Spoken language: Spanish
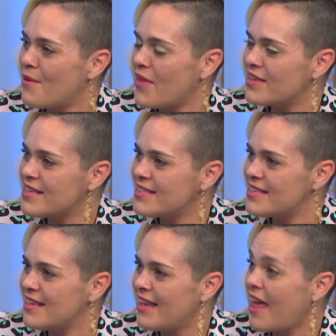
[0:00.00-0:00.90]
verdad es que
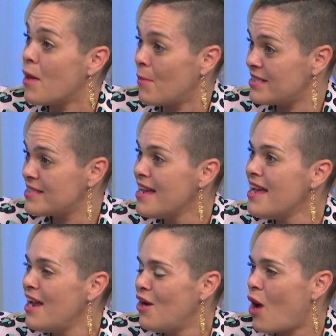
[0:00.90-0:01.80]
sí. Y además,
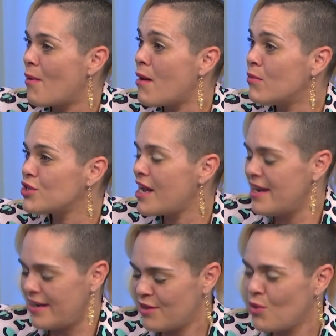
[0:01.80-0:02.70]
lo hablábamos
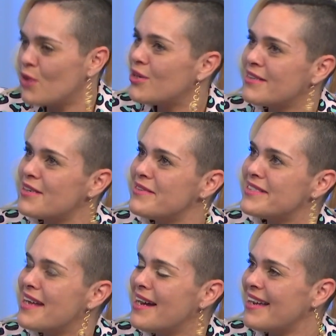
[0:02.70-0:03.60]
ayer que tuve otra
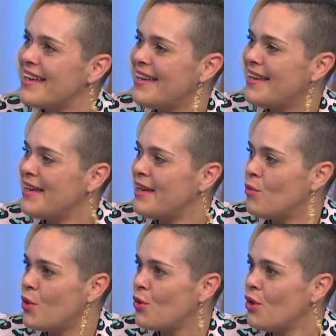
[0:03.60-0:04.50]
entrevista
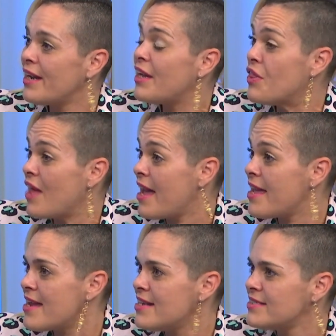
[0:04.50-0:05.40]
que, bueno, quizá
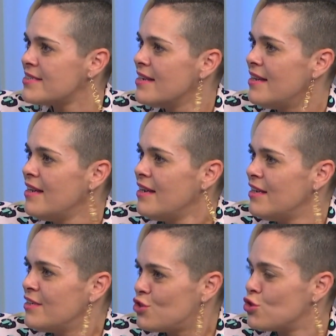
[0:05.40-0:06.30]
ellas
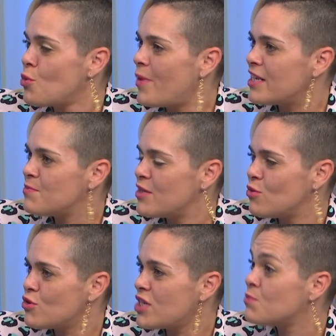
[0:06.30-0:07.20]
son súper
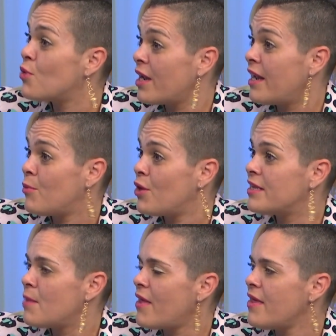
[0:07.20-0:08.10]
respetuosas porque por
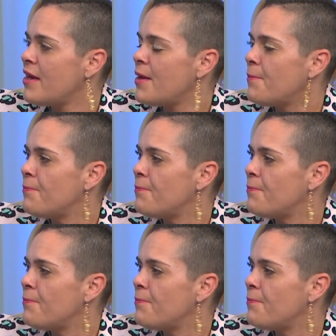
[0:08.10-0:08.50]
el tema de